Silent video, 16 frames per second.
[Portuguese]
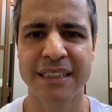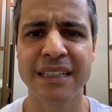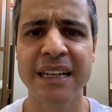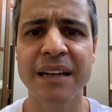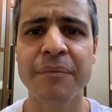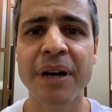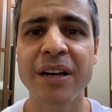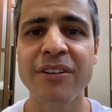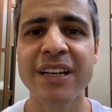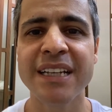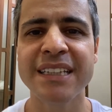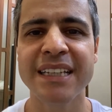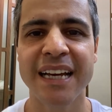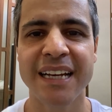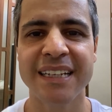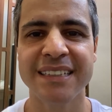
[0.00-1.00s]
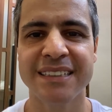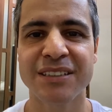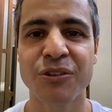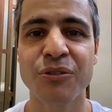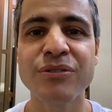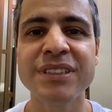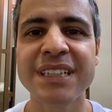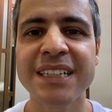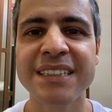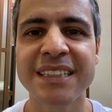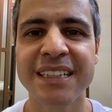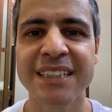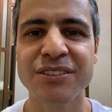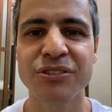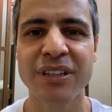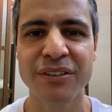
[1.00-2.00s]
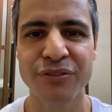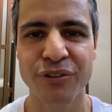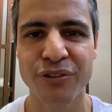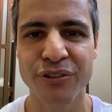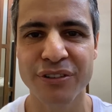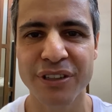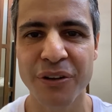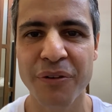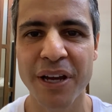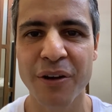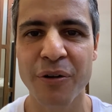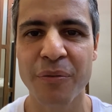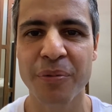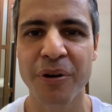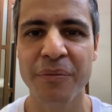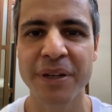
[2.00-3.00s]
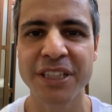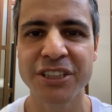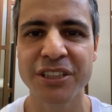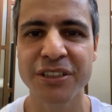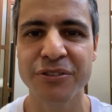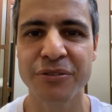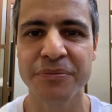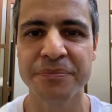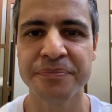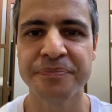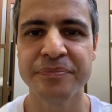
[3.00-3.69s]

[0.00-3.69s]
e na maioria delas, com certeza o linfonodo não é comprometido.